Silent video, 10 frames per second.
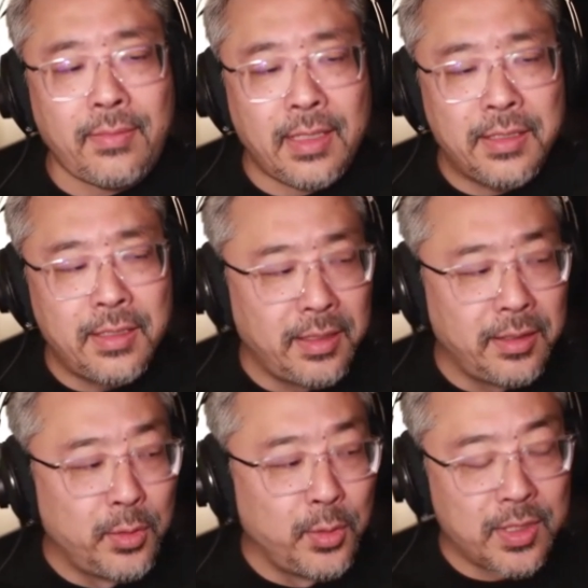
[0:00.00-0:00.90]
você tem
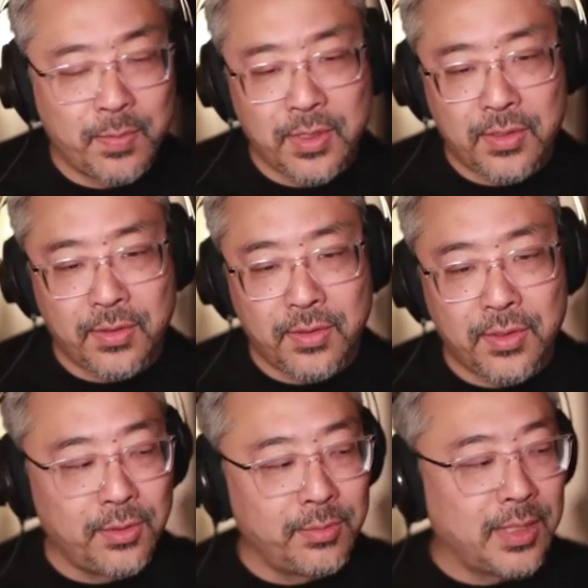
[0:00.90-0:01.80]
duas posições de
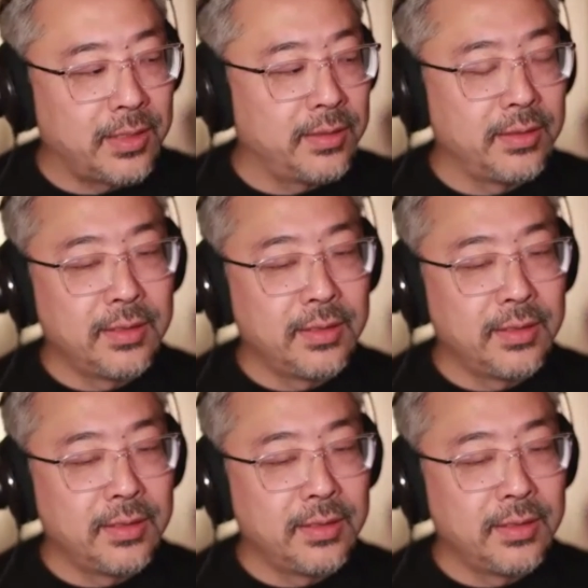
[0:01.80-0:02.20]
lombada.